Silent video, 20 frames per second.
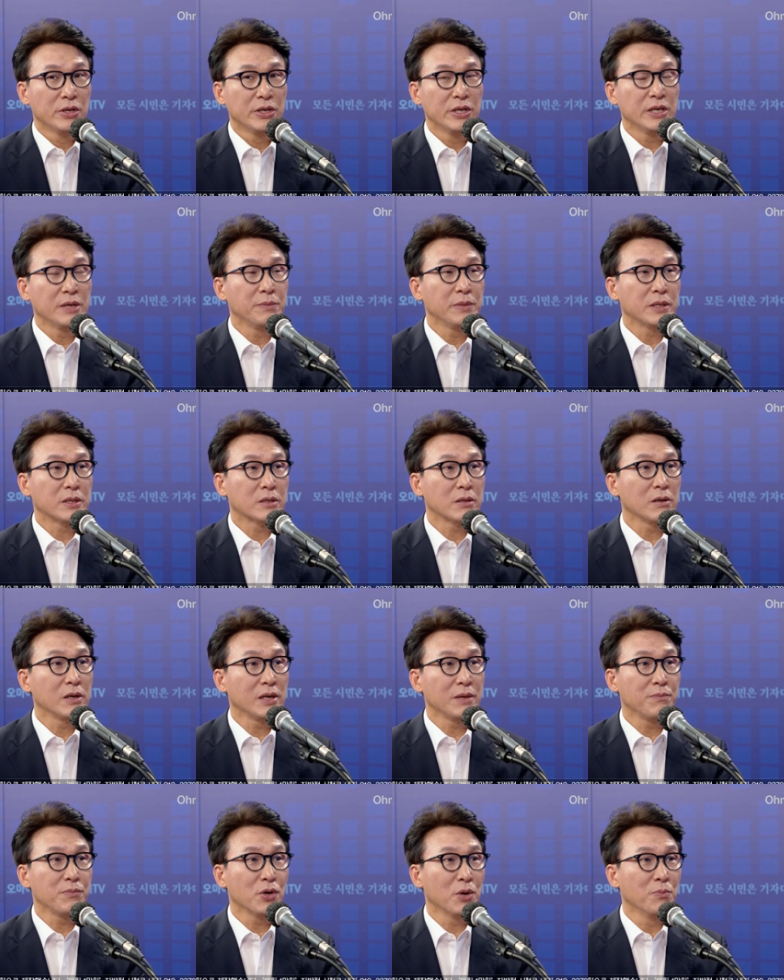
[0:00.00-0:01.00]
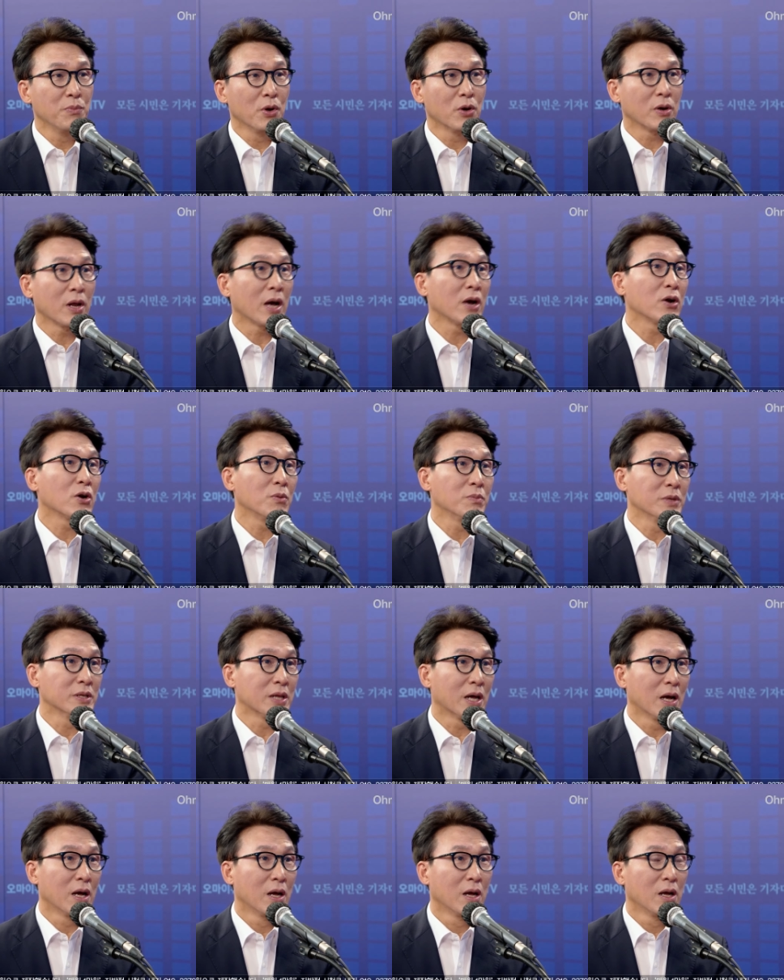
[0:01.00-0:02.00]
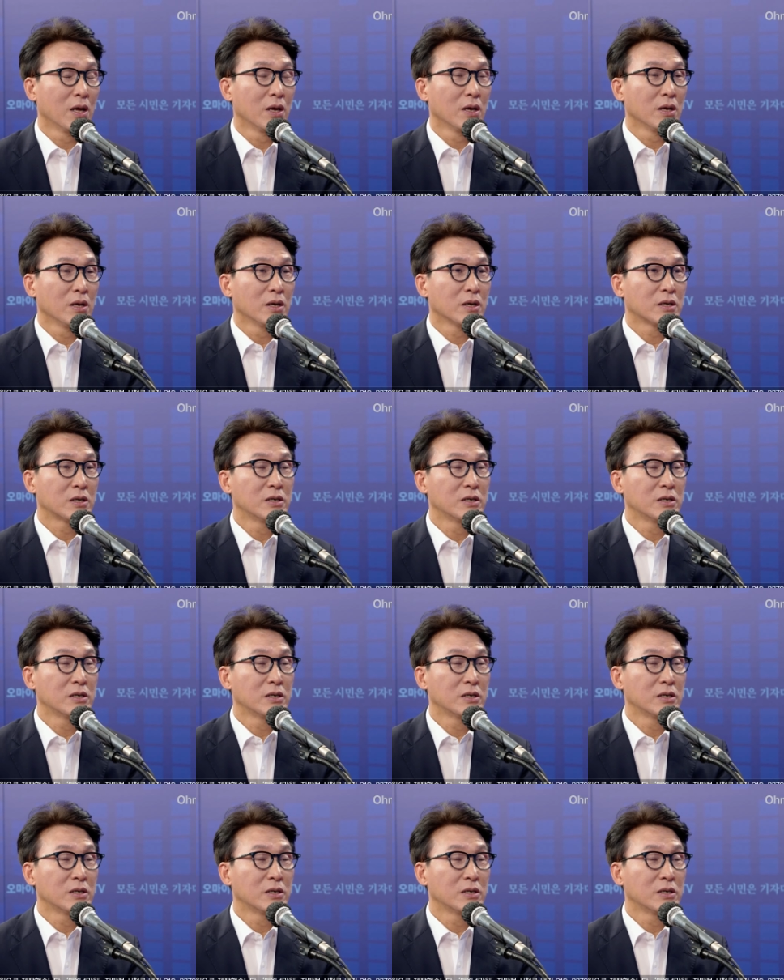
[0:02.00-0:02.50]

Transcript: 이미 틀린 변명을 한 겁니다. 아.